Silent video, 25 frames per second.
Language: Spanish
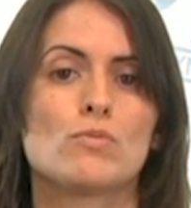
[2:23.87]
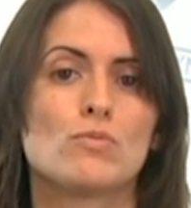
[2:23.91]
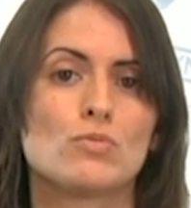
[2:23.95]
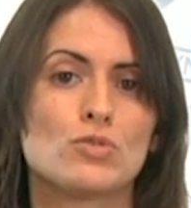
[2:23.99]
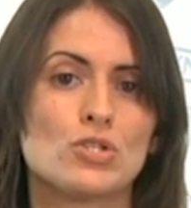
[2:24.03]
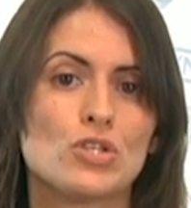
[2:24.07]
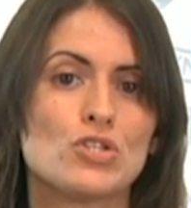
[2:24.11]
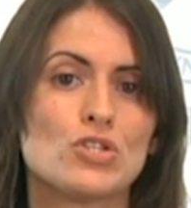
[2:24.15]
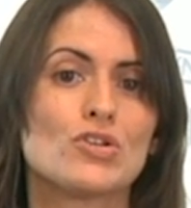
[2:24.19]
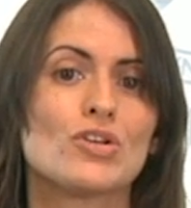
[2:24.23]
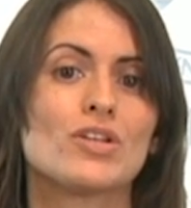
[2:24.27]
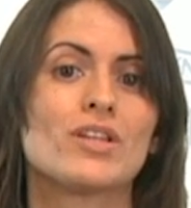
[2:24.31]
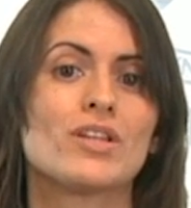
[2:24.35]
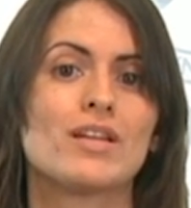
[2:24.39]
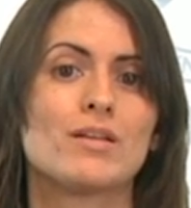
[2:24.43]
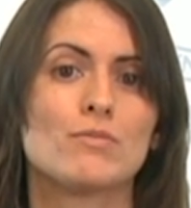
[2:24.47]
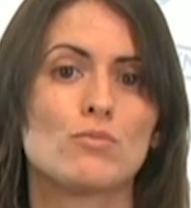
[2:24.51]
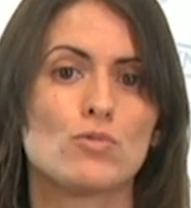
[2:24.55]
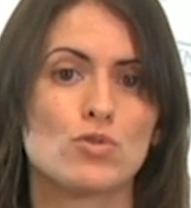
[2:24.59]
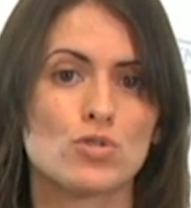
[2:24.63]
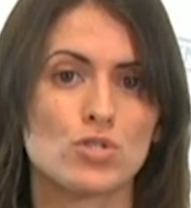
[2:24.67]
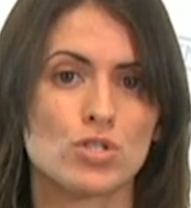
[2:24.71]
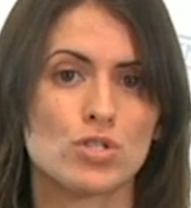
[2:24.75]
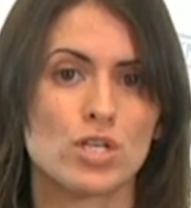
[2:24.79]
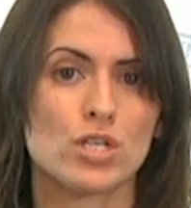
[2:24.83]
Hemos dicho que
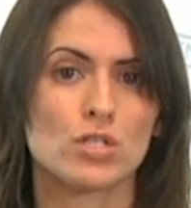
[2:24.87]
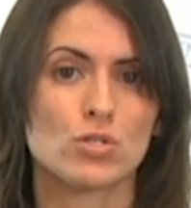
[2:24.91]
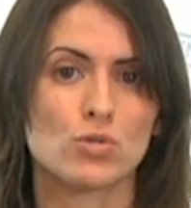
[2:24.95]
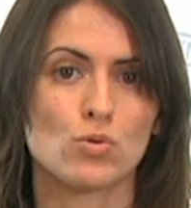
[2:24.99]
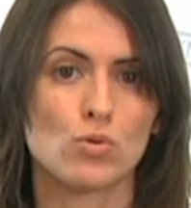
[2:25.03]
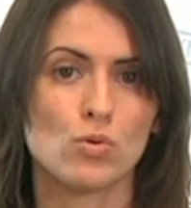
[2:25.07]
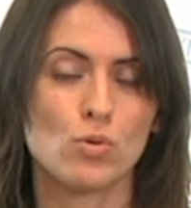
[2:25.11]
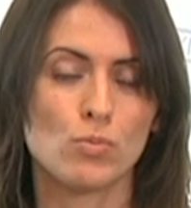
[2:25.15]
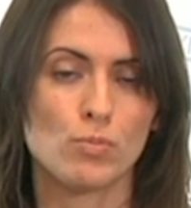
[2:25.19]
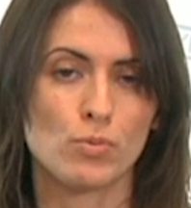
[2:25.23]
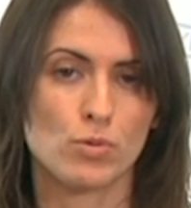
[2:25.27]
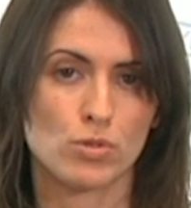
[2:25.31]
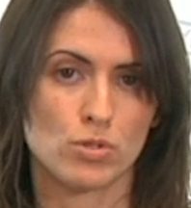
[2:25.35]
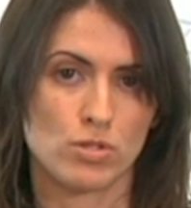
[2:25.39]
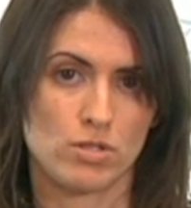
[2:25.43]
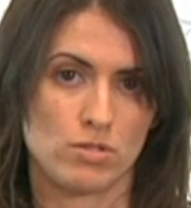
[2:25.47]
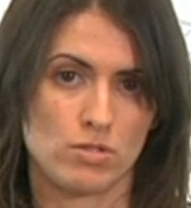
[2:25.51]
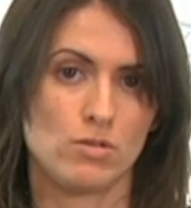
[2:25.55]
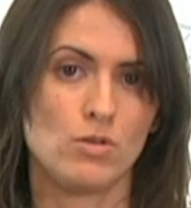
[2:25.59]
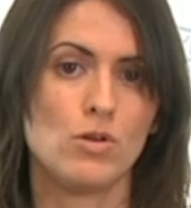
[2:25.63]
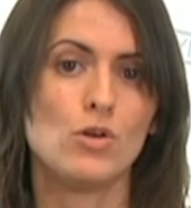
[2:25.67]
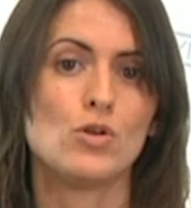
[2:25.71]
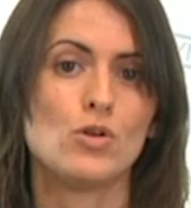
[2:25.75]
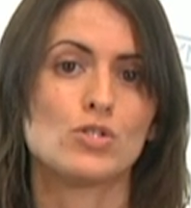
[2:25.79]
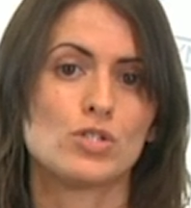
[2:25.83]
tenemos seis grupos,
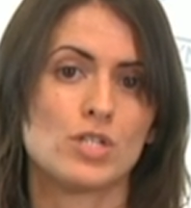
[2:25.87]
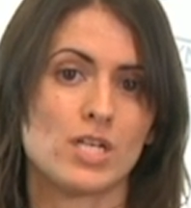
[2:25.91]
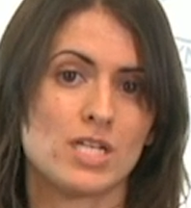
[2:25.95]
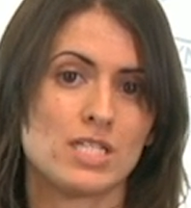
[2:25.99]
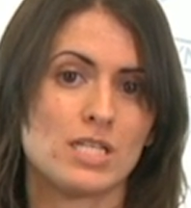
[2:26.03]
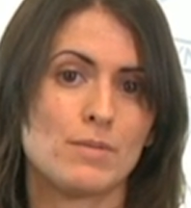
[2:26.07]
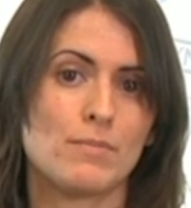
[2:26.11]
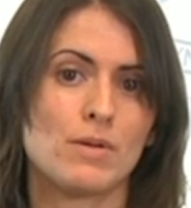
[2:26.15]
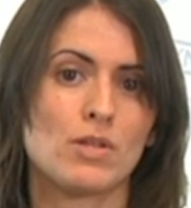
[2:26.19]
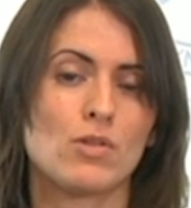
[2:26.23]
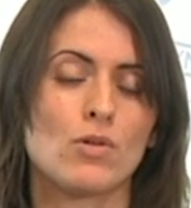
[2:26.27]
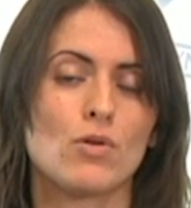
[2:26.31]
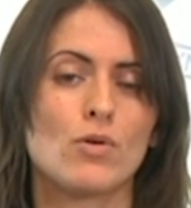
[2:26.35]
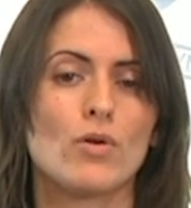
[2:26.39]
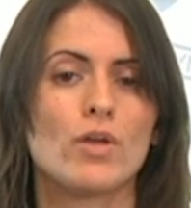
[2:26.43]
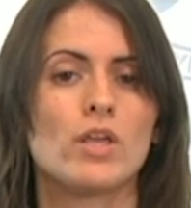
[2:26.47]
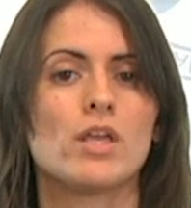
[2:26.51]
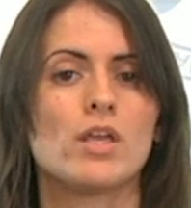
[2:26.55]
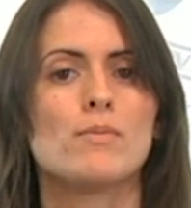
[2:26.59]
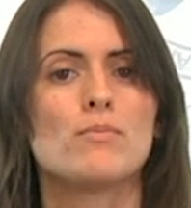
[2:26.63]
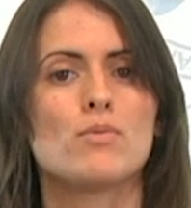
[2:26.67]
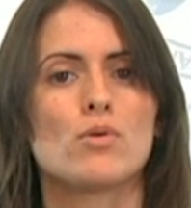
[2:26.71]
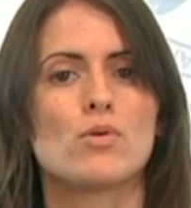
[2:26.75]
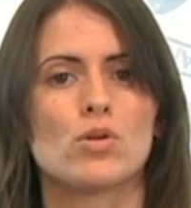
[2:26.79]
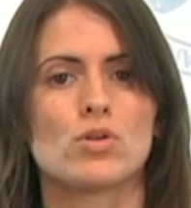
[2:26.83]
¿no? los tres de
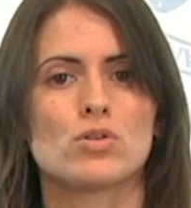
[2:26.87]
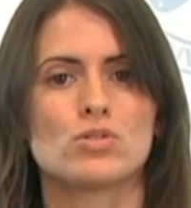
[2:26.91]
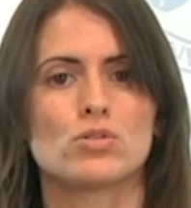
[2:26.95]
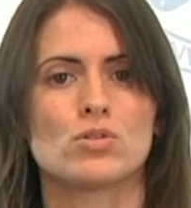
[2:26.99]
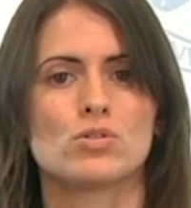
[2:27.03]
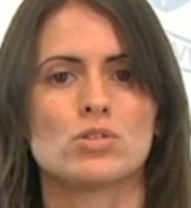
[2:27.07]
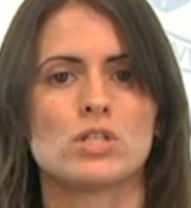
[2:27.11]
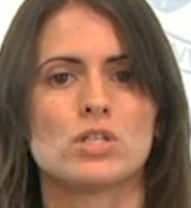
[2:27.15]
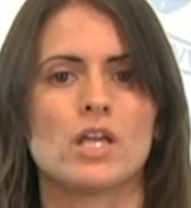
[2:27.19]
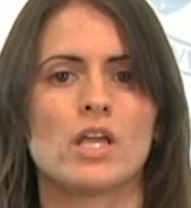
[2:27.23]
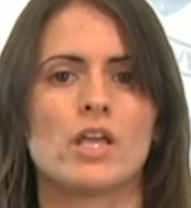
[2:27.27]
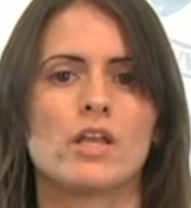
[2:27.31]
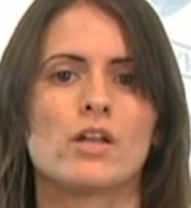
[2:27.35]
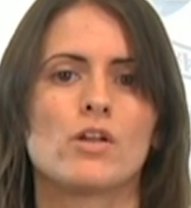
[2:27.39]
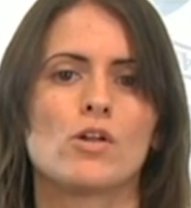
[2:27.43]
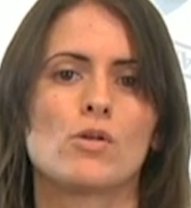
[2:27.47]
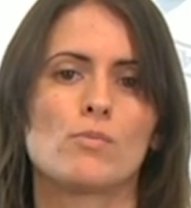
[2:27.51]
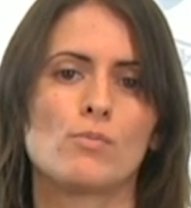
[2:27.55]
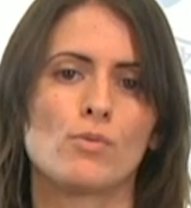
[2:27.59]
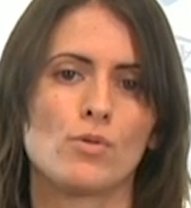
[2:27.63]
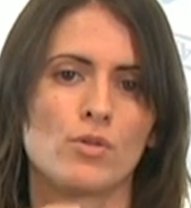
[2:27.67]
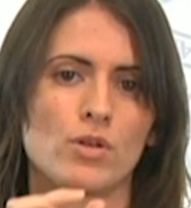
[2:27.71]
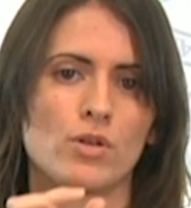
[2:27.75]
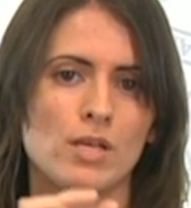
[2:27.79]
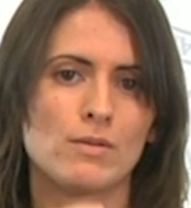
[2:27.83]
patología por los dos de
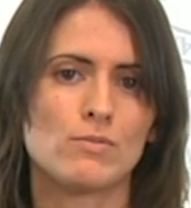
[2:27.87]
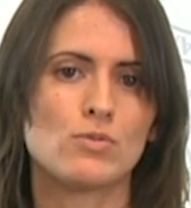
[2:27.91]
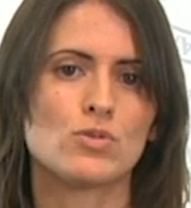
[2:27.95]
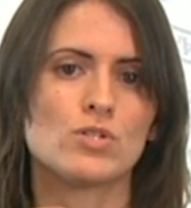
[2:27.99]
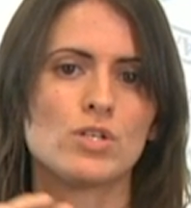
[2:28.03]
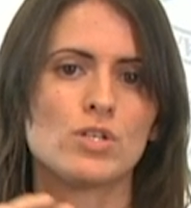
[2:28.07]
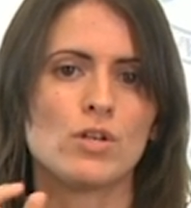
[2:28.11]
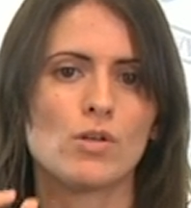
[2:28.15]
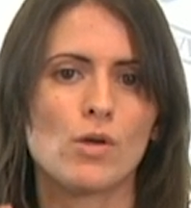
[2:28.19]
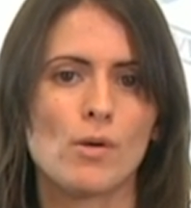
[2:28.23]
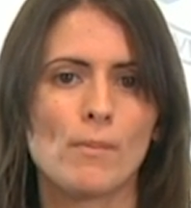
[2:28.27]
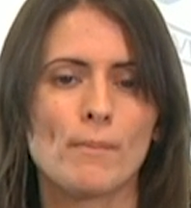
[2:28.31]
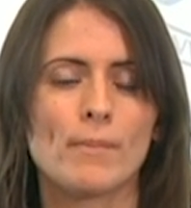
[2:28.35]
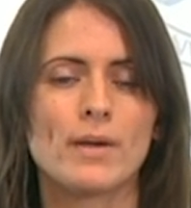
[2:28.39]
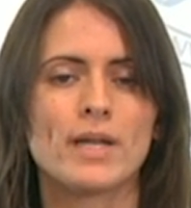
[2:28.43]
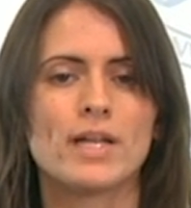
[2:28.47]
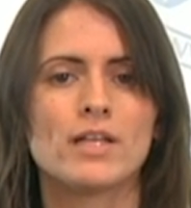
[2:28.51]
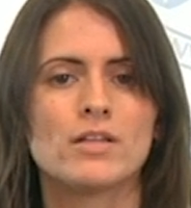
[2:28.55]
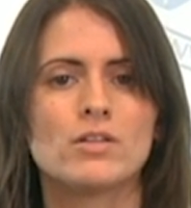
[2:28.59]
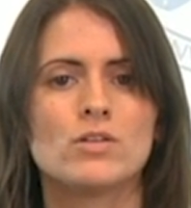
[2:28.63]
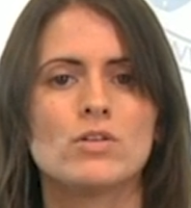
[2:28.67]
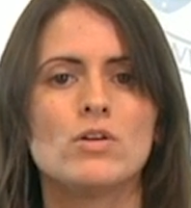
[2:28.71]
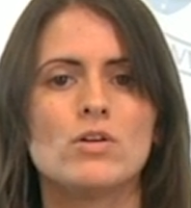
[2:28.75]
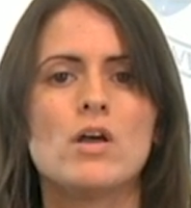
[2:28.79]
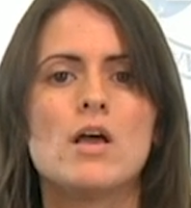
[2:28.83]
género. Podríamos ir
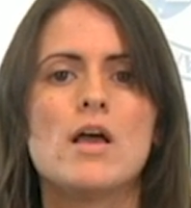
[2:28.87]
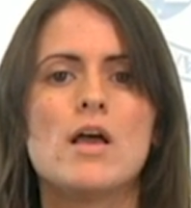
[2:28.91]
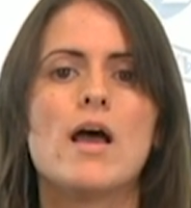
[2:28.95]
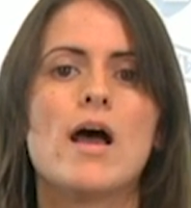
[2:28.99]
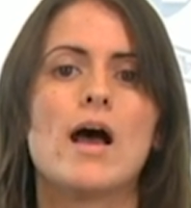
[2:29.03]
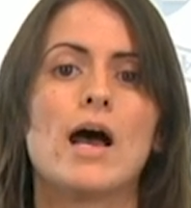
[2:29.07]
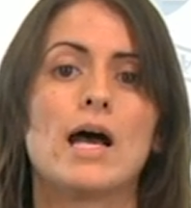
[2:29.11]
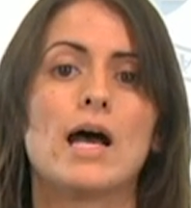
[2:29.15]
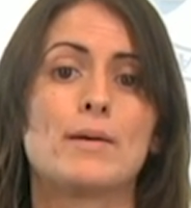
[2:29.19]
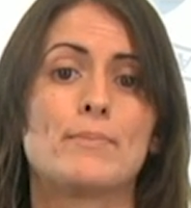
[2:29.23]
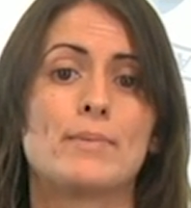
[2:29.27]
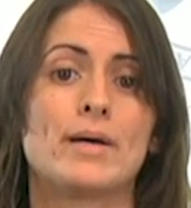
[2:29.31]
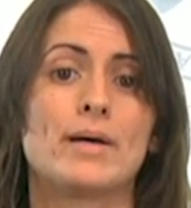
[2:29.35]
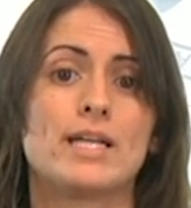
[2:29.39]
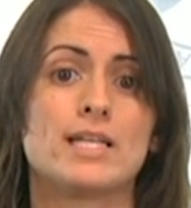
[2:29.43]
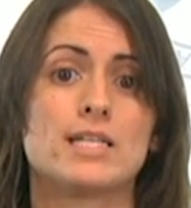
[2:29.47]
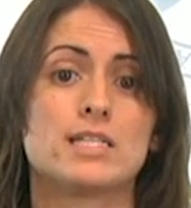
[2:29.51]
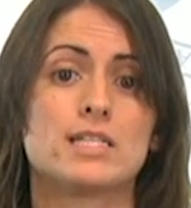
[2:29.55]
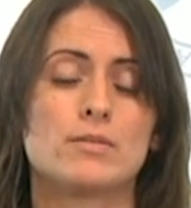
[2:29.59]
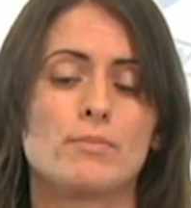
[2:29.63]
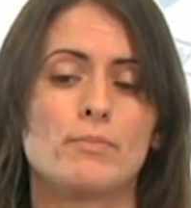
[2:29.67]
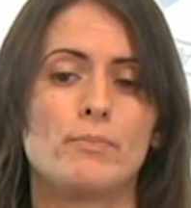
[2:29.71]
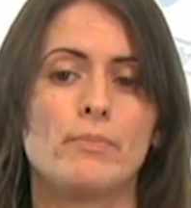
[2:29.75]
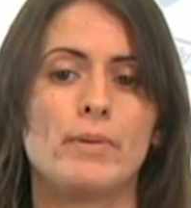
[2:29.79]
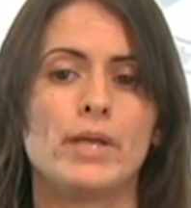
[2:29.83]
comparando a
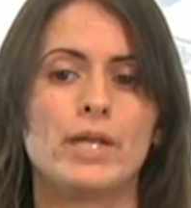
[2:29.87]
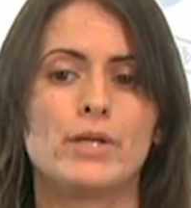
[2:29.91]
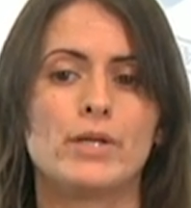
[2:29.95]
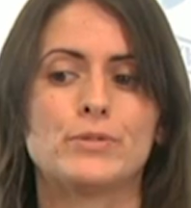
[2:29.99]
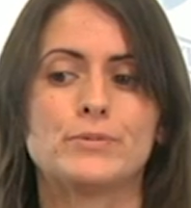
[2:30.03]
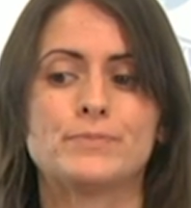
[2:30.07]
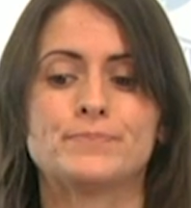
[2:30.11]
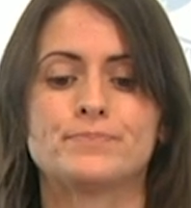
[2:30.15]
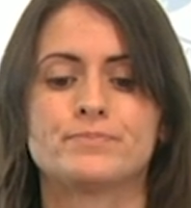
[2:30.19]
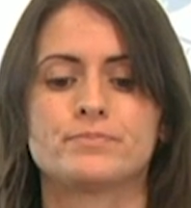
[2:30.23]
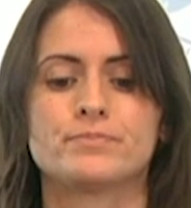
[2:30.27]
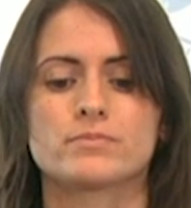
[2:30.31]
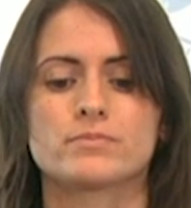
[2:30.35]
pares. Pero,